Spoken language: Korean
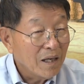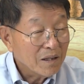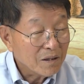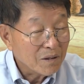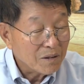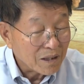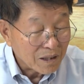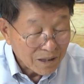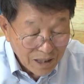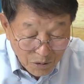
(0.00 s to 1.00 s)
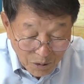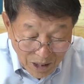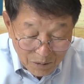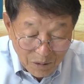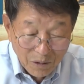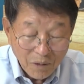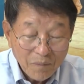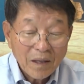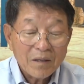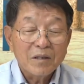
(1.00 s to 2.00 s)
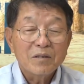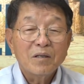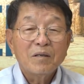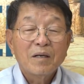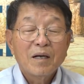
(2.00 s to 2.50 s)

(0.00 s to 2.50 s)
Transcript: 늘 있게도 해야 되고 그래서